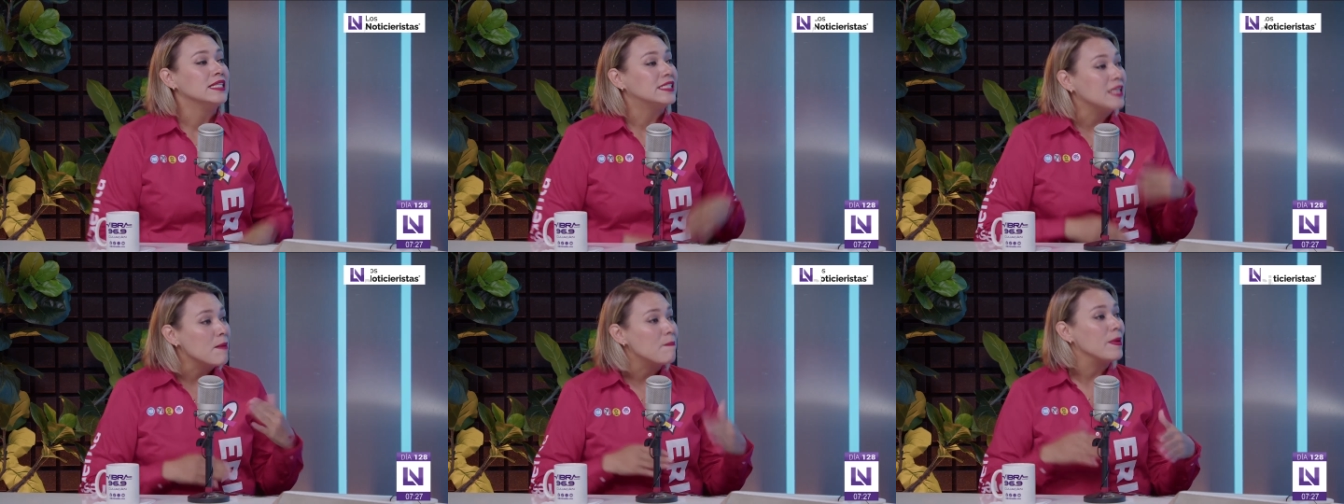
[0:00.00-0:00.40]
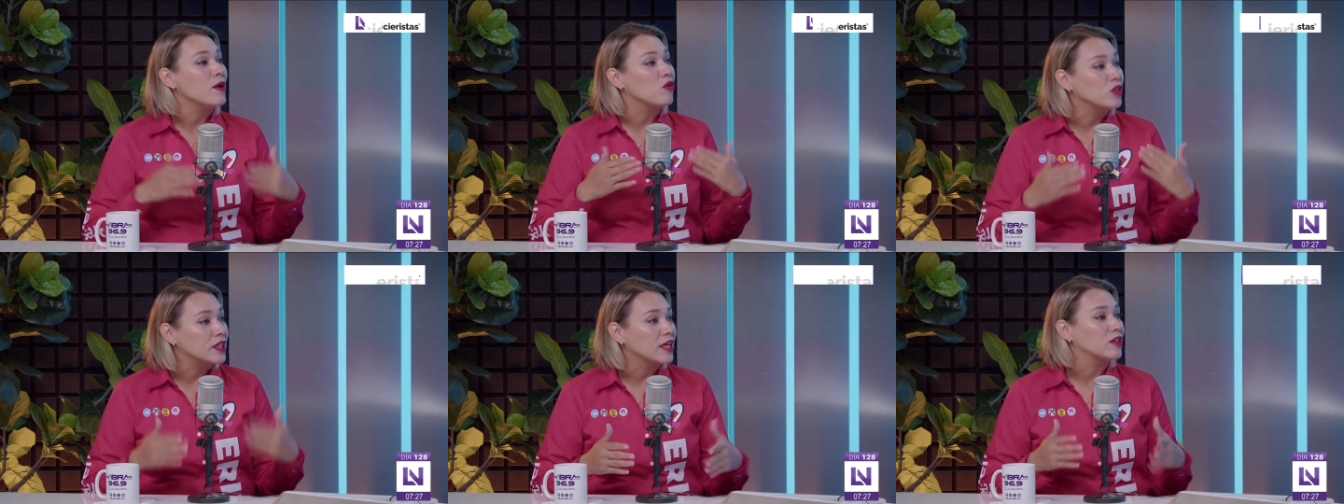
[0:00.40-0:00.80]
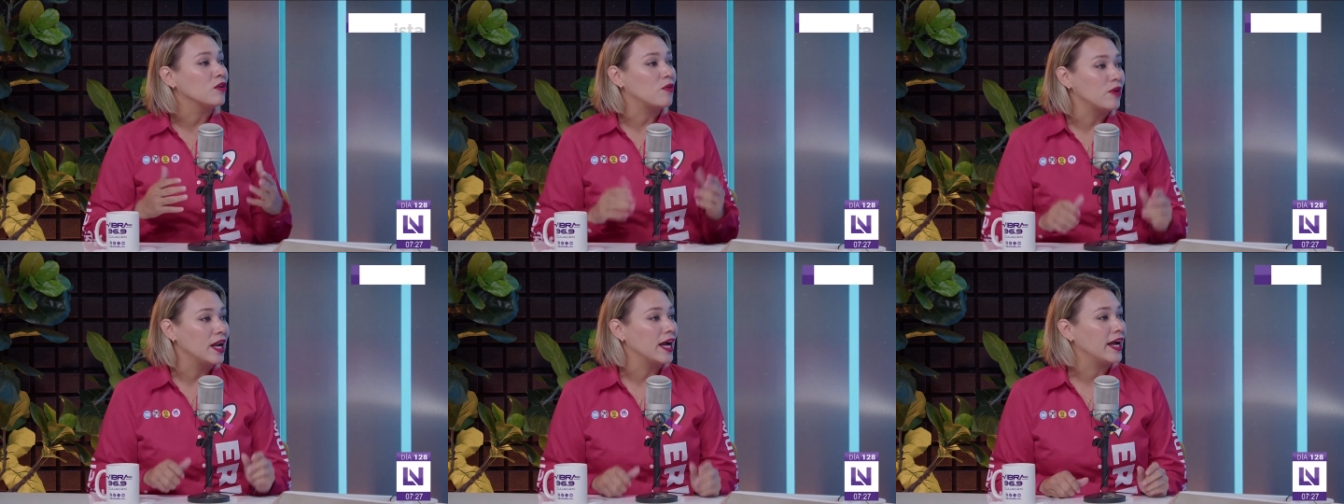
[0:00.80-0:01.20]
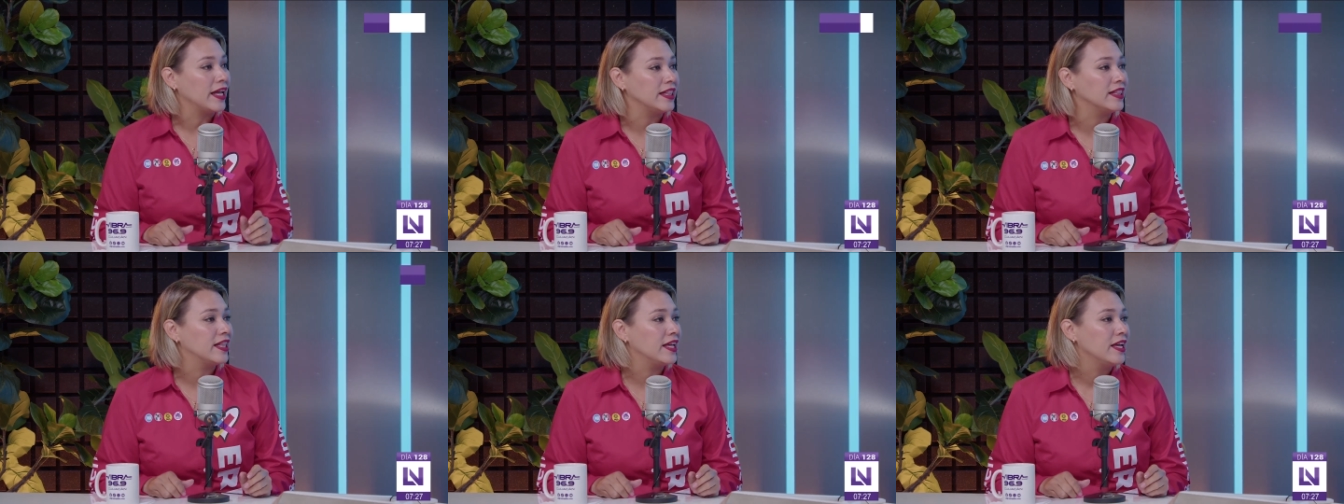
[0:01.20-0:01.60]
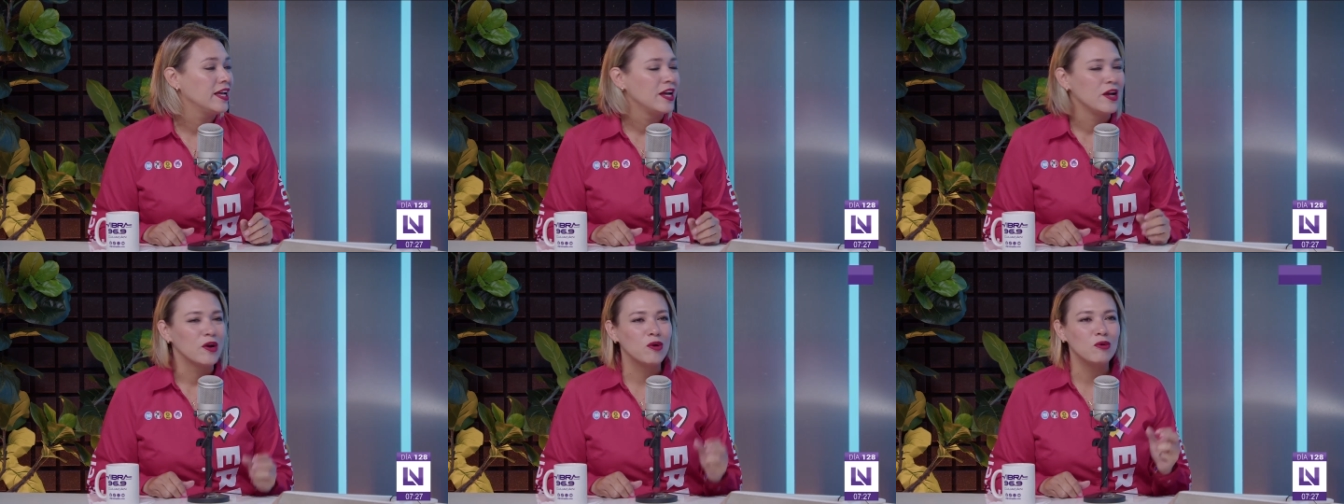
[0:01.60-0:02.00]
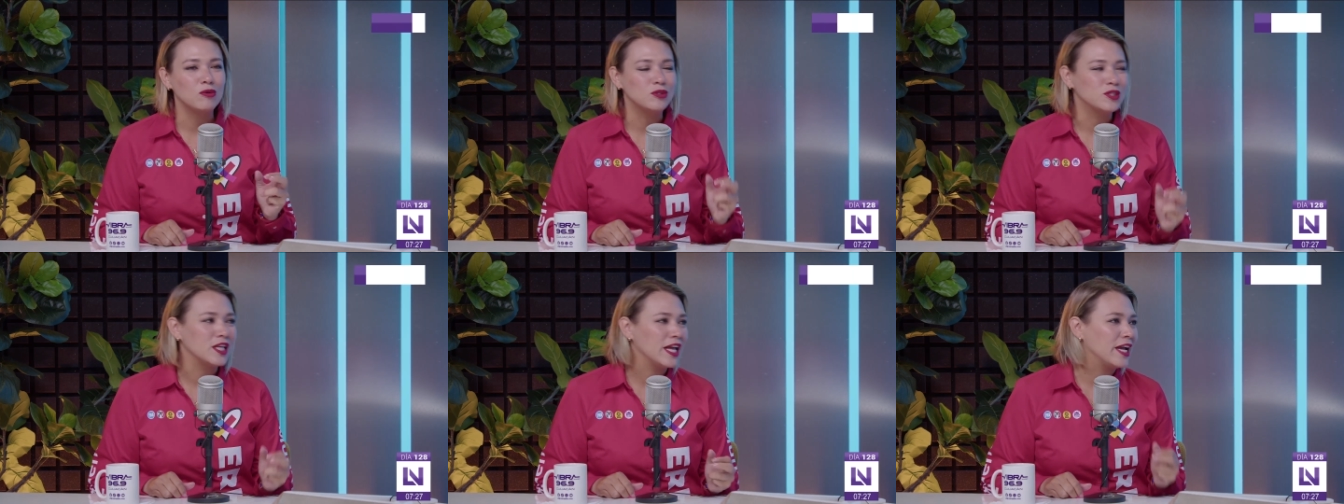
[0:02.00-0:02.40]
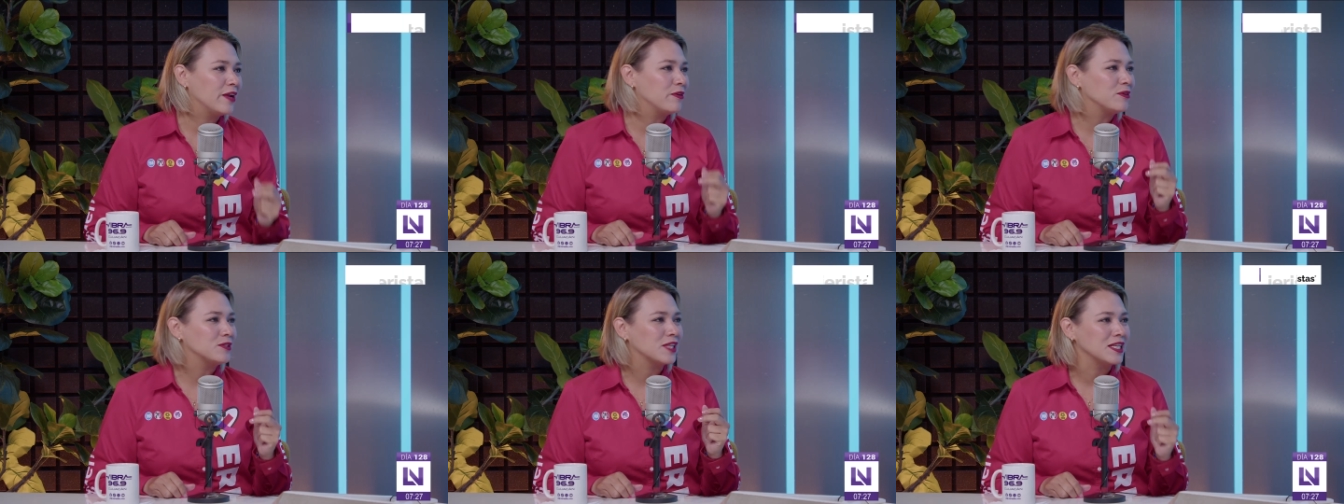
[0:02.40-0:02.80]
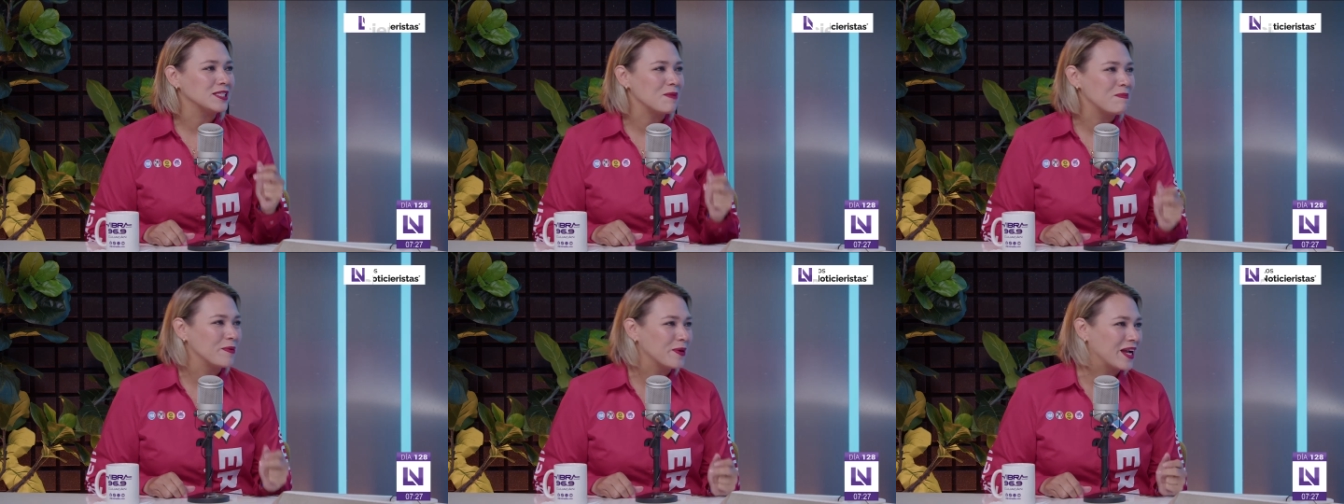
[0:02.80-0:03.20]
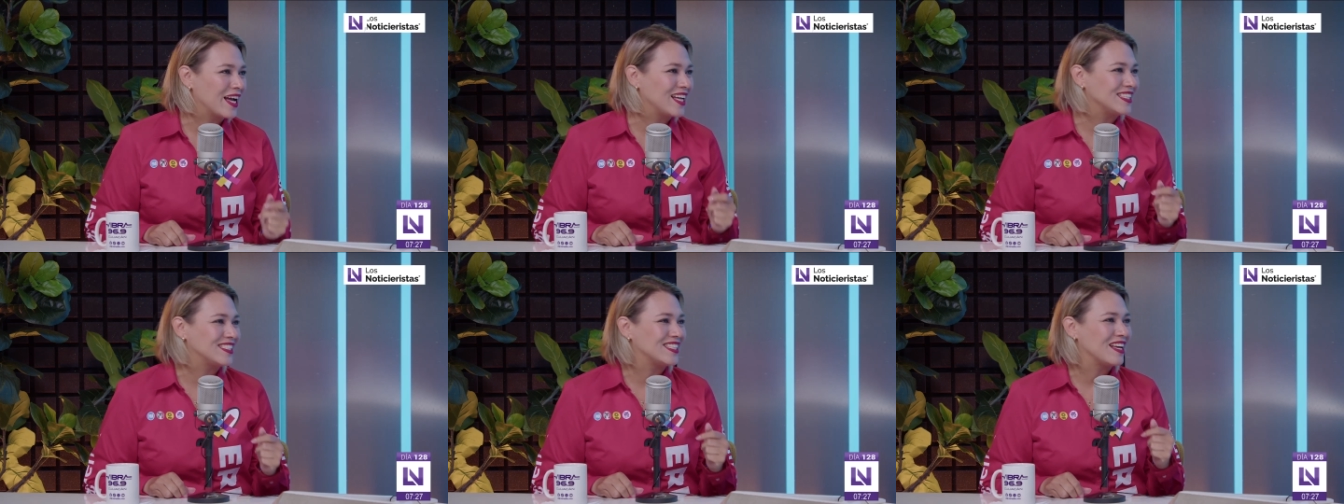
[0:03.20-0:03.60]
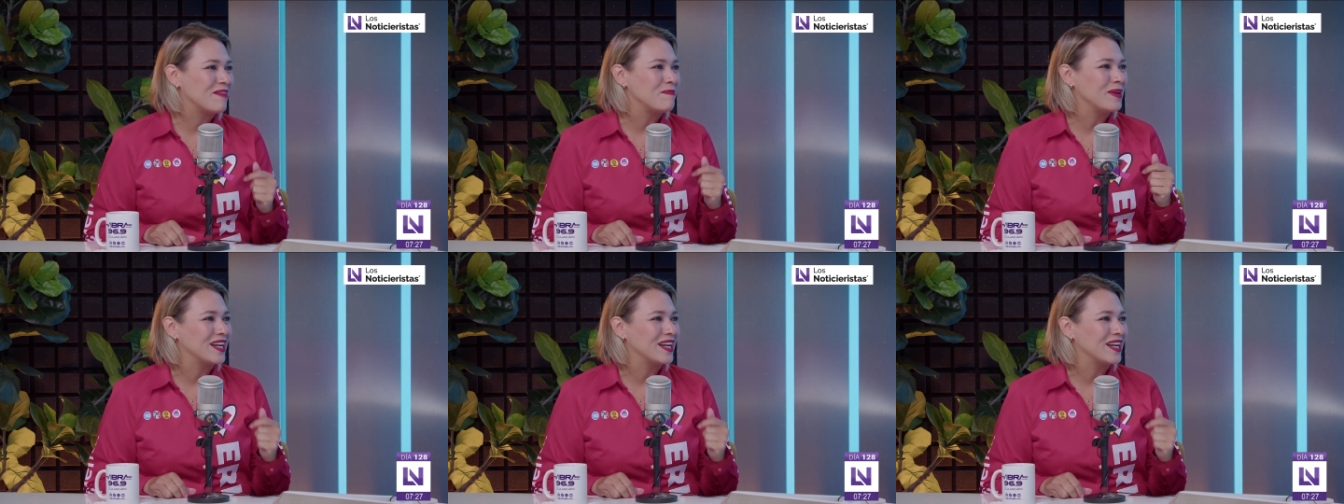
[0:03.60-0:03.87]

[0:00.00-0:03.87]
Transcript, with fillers: siempre en contacto con la gente, cruceros, casa por casa,